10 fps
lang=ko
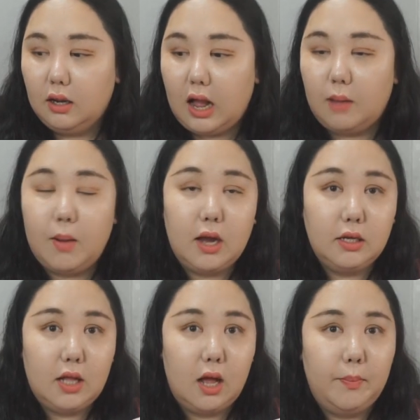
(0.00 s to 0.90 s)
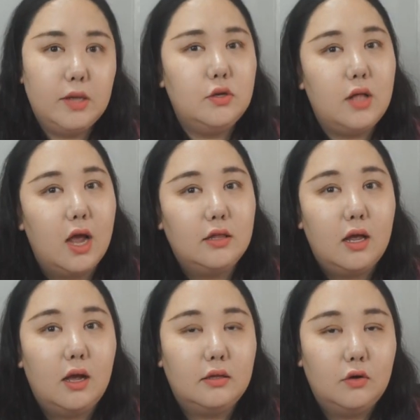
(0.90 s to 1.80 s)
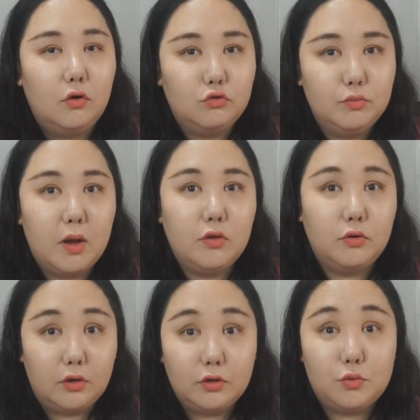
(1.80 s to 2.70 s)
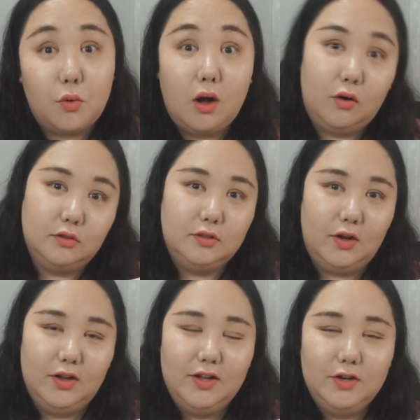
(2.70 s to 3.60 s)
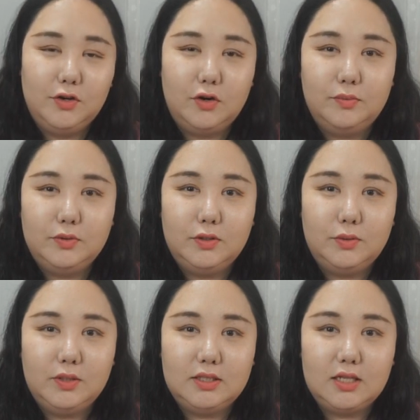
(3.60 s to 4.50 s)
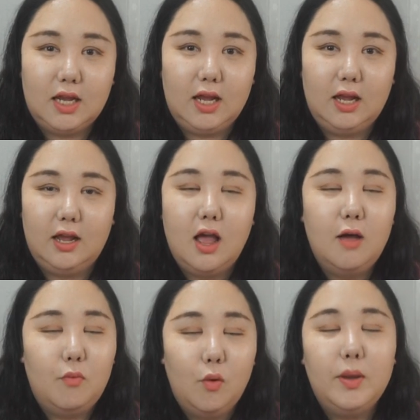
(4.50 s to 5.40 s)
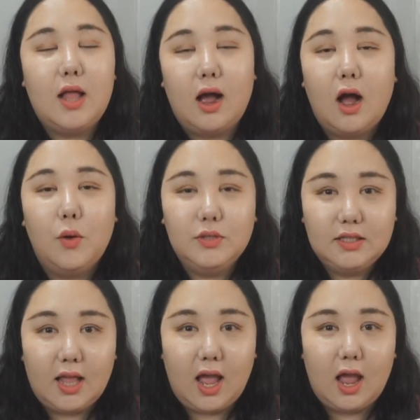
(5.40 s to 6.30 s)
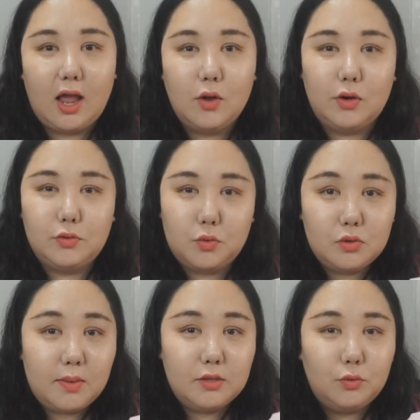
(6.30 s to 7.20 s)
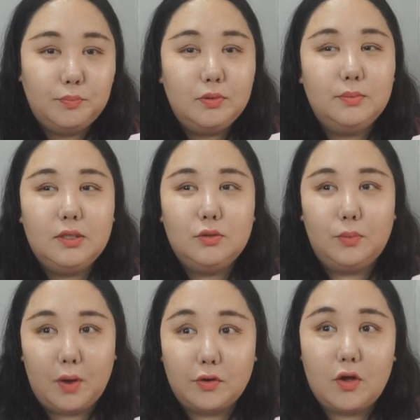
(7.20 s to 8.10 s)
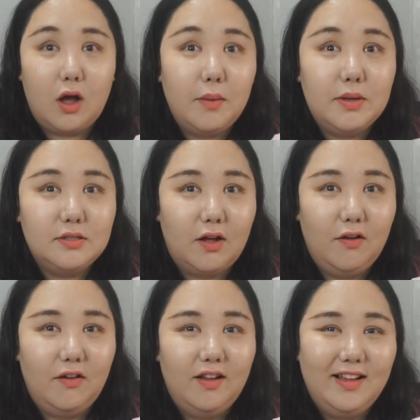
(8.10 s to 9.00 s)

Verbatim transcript: 가방이나 패션 아이템 같은 거 구매하는 거 되게 좋아하거든요. 여러분들도 이제 봄이 다가오는데 이렇게 조그만 소품을 또 변경하면서